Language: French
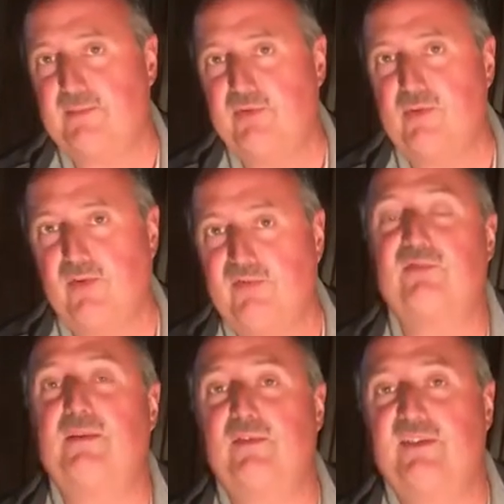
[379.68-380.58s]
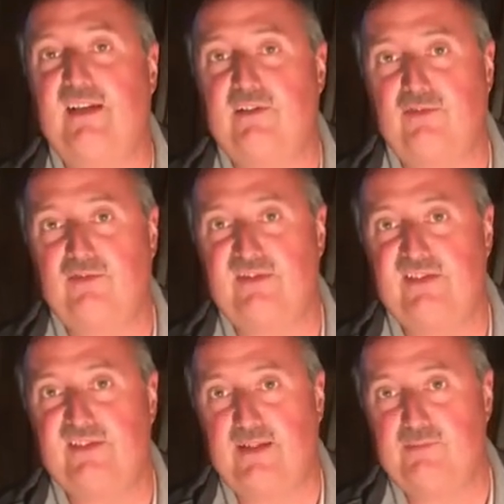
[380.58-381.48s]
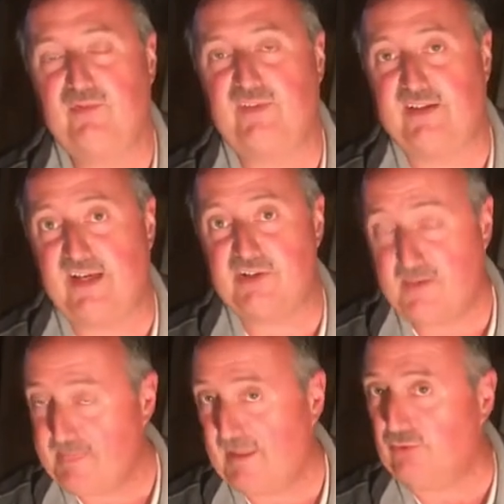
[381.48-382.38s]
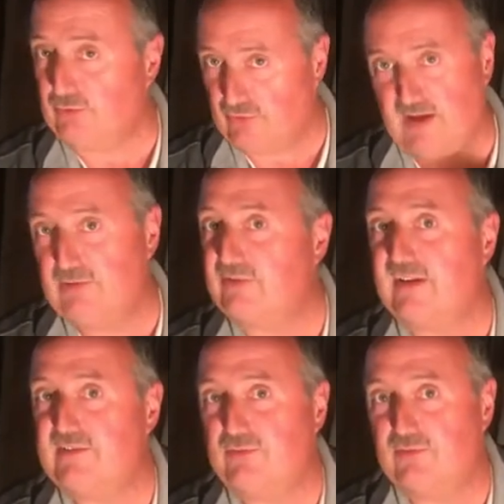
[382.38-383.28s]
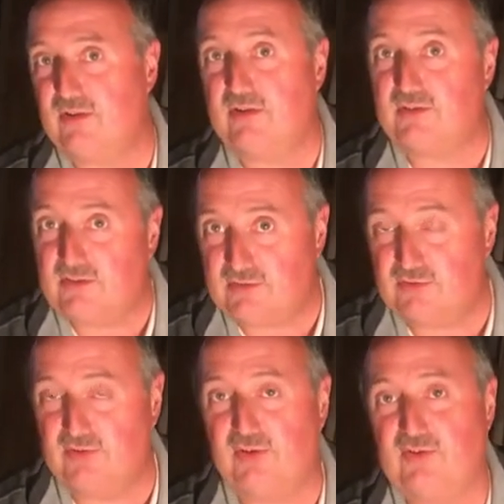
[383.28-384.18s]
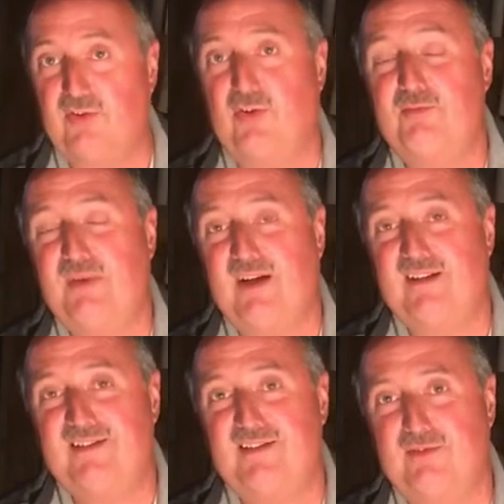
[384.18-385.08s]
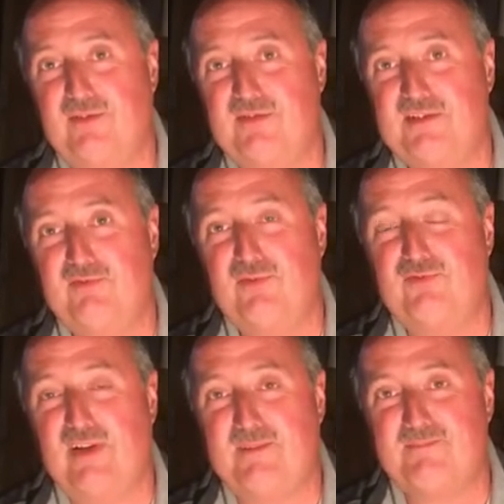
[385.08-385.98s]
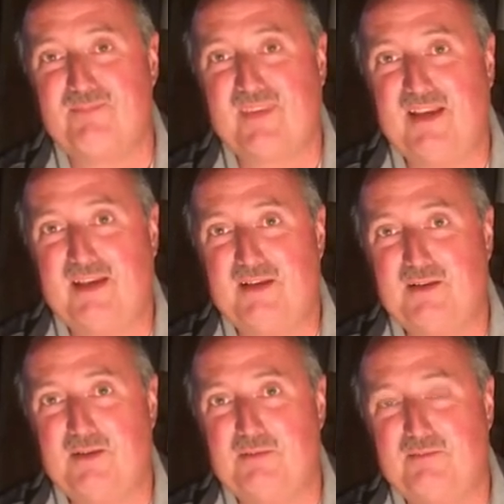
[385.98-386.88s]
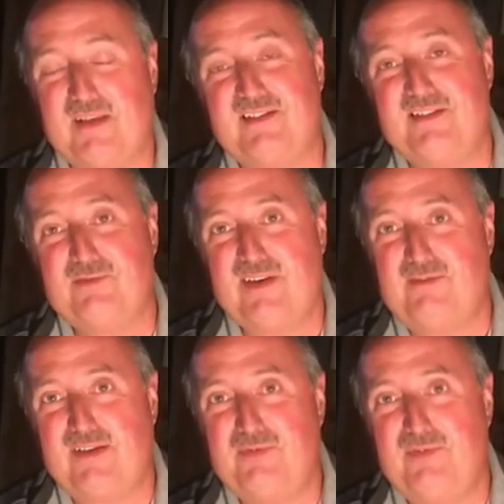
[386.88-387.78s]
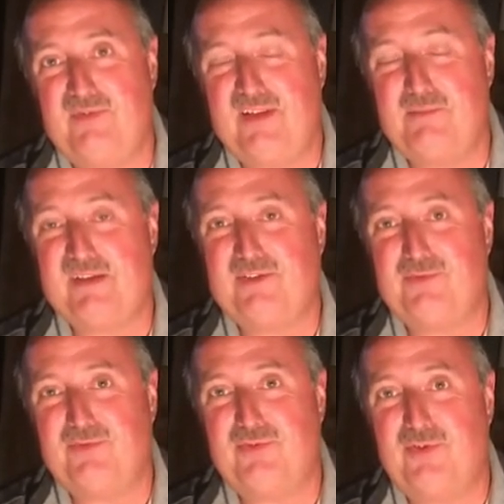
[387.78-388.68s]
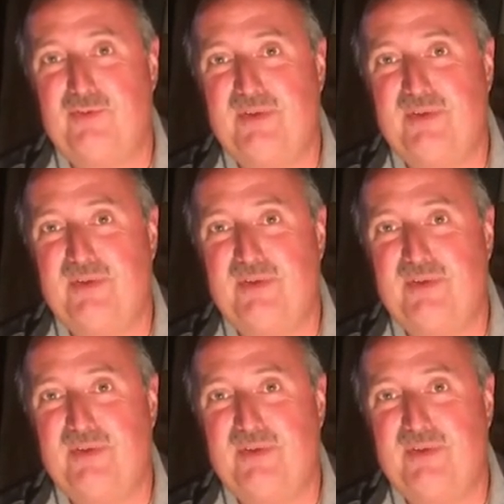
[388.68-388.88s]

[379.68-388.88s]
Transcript: absolument fondamentale dans le système du freinage. On aura l'occasion euh, d'en reparler euh, si vous le voulez. Merci de nous avoir suivis. À bientôt sur